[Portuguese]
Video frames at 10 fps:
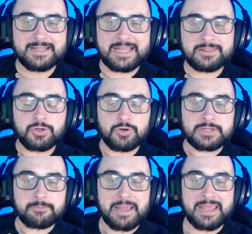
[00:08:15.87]
Entrou
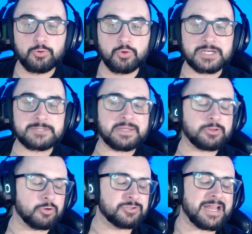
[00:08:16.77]
também o Lucas
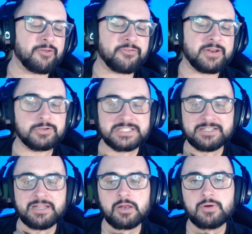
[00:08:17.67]
Piton já no
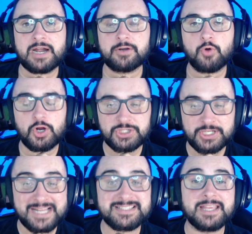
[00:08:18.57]
finalzinho, né, no lugar do Roger
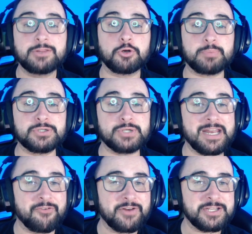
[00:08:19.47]
Guedes, que entrou para jogar
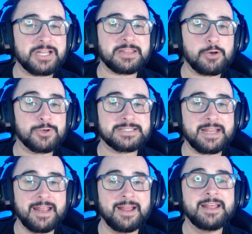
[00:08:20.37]
na frente. Ele até
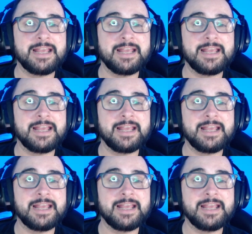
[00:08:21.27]
gostei, né?